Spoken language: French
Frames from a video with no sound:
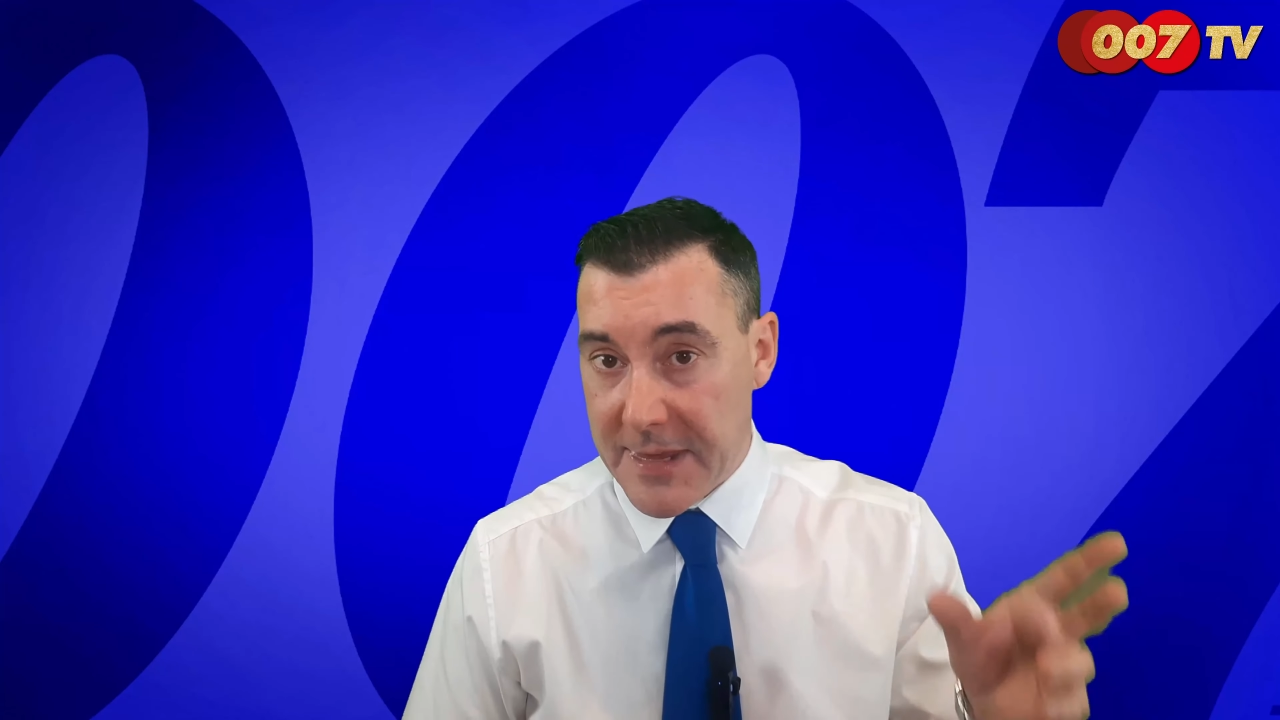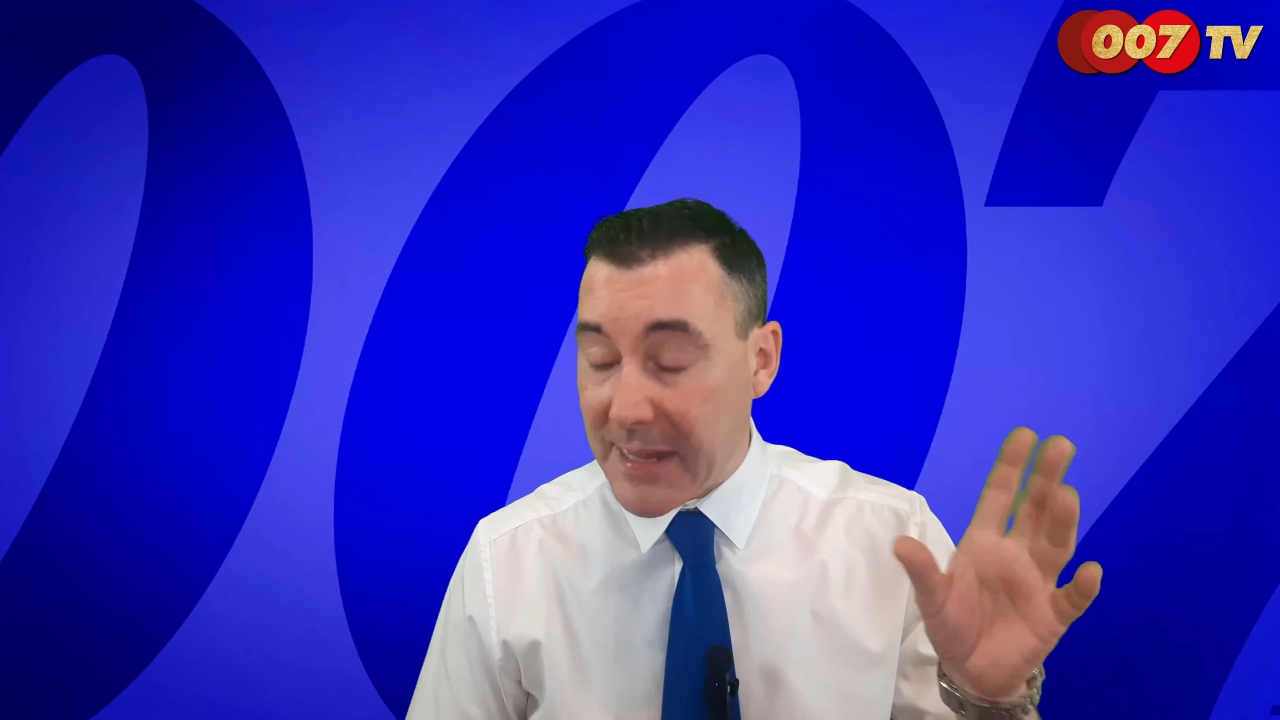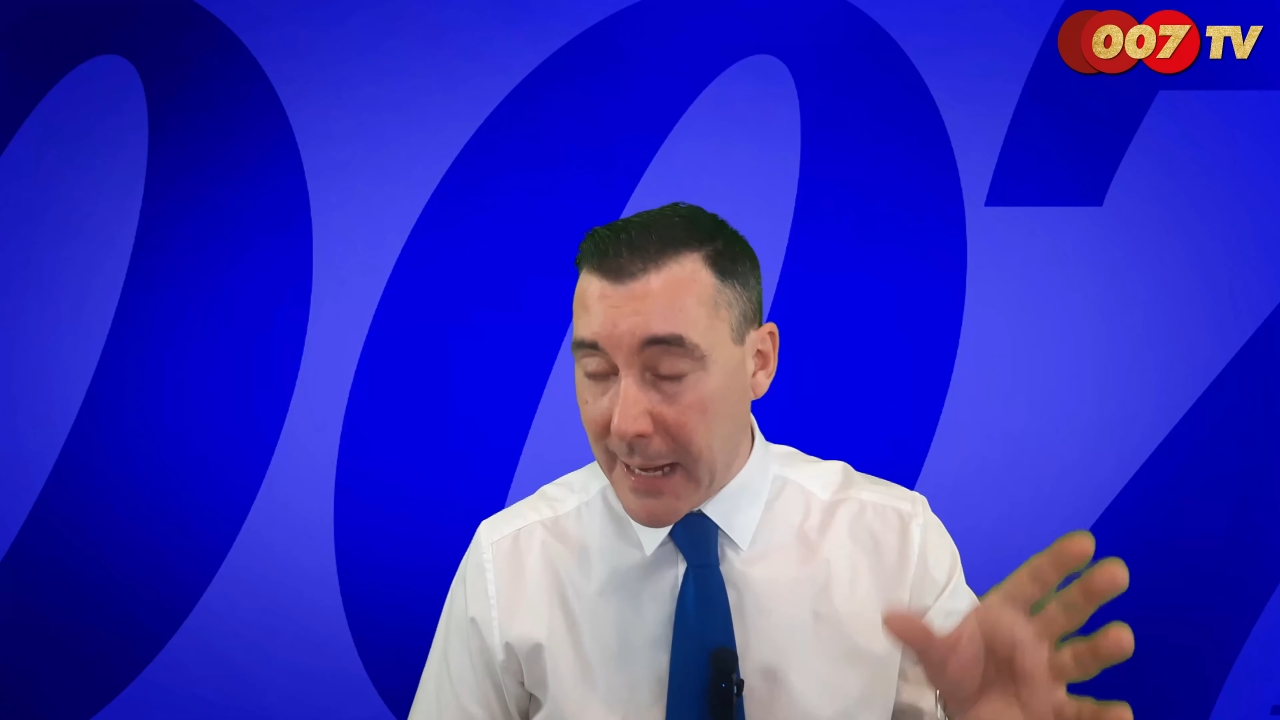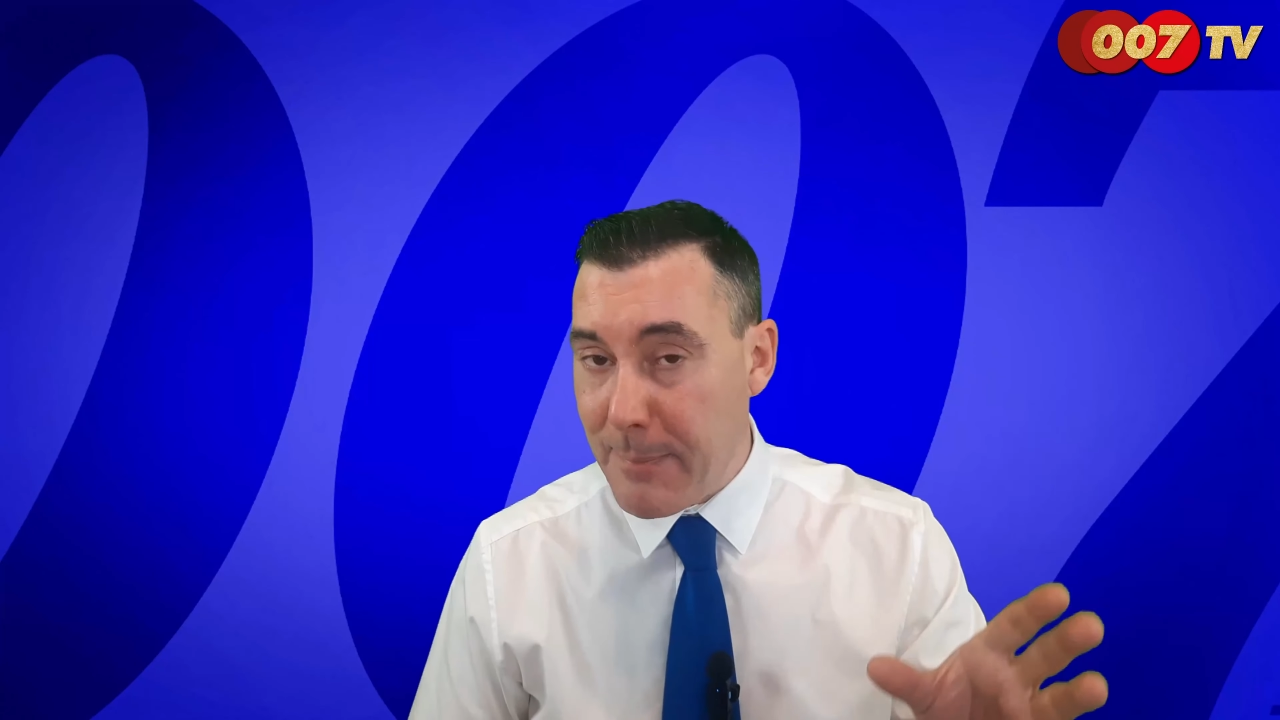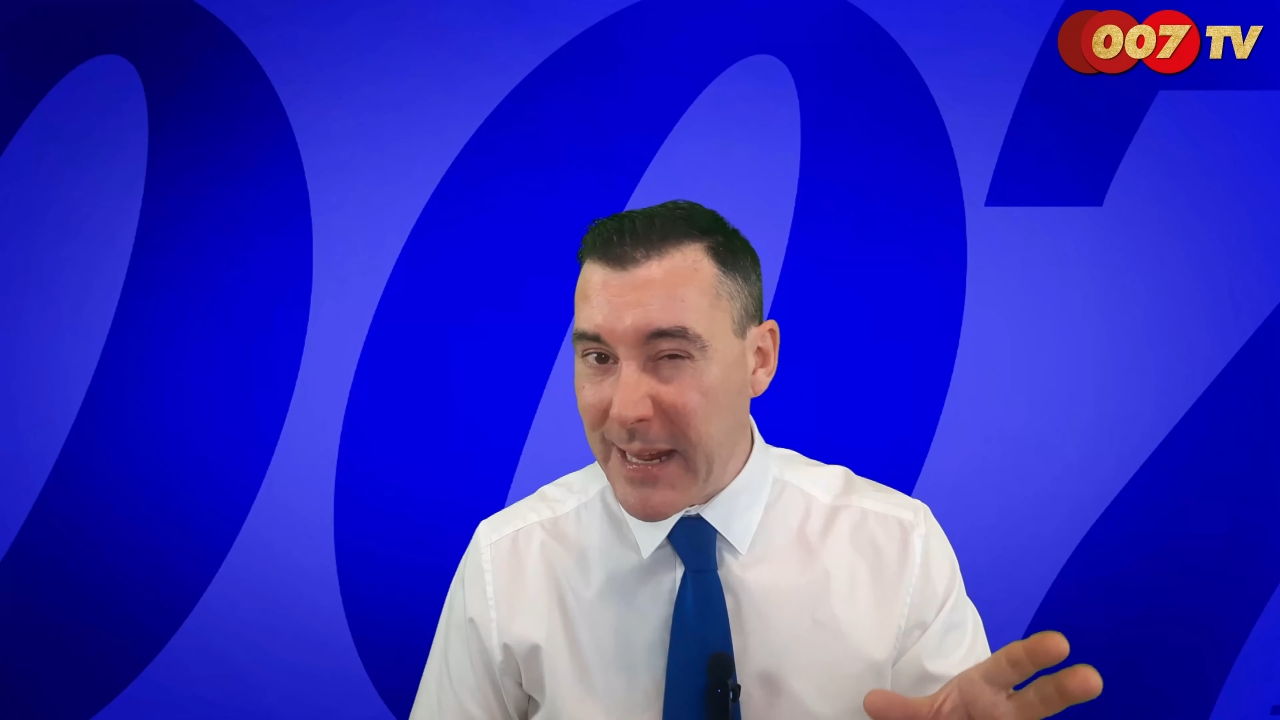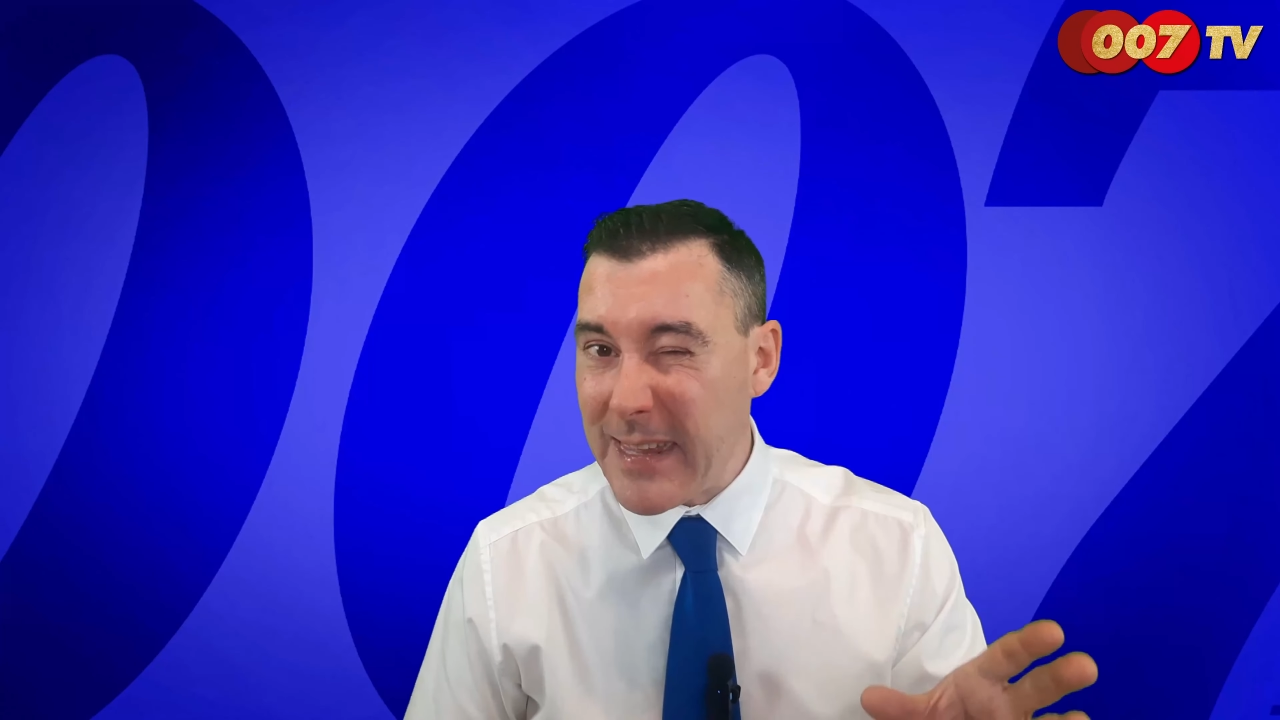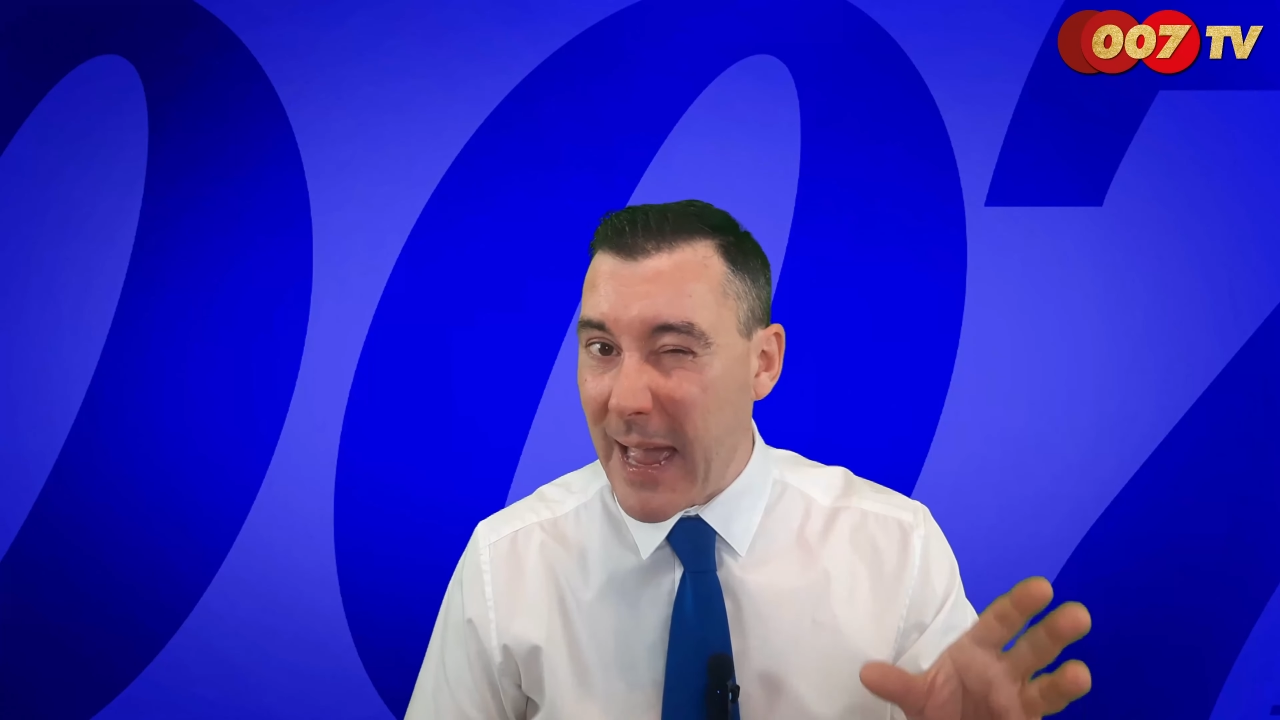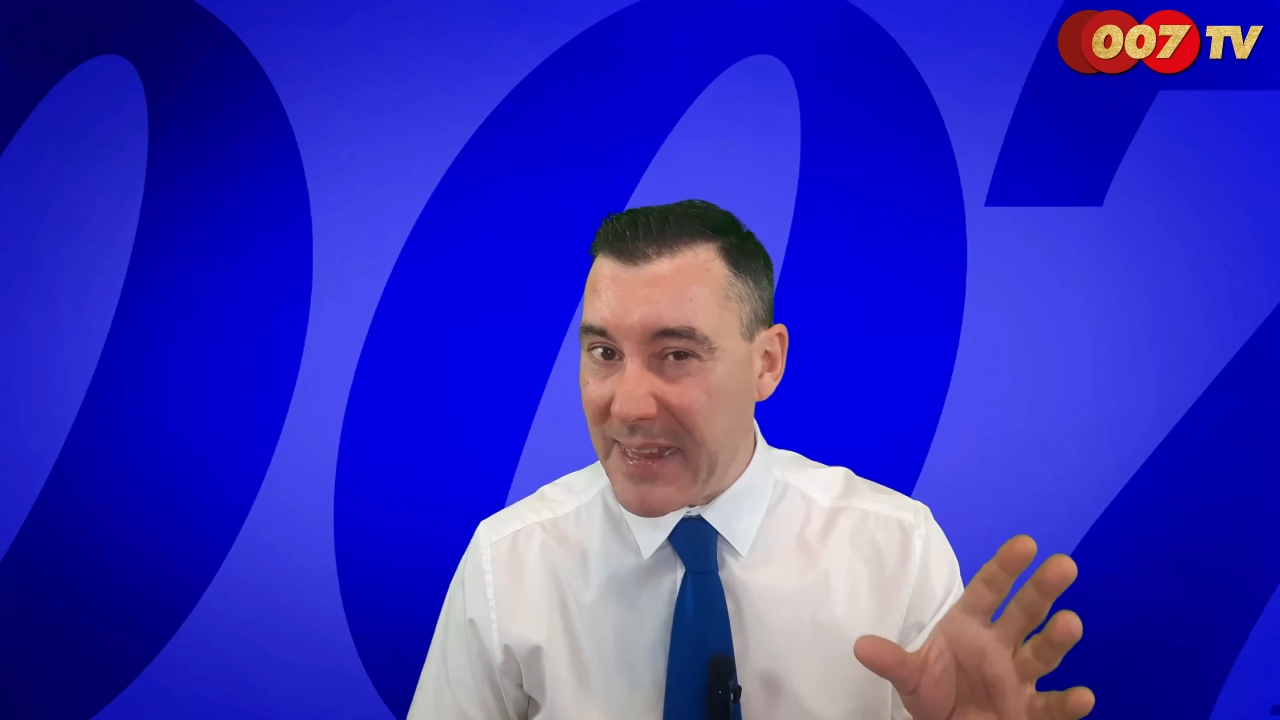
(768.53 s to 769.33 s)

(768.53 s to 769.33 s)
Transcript: Cette réplique